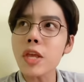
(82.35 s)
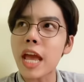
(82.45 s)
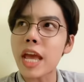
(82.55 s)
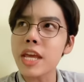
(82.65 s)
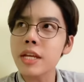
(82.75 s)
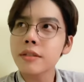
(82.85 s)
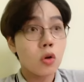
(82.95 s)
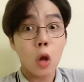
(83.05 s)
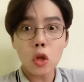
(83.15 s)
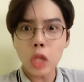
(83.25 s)
gì.
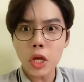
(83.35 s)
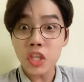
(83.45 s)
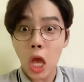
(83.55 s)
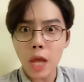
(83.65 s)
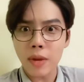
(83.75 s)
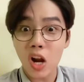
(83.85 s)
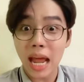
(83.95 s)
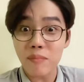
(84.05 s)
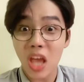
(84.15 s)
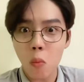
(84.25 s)
Nó tới trễ mà nó
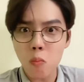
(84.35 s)
làm giọng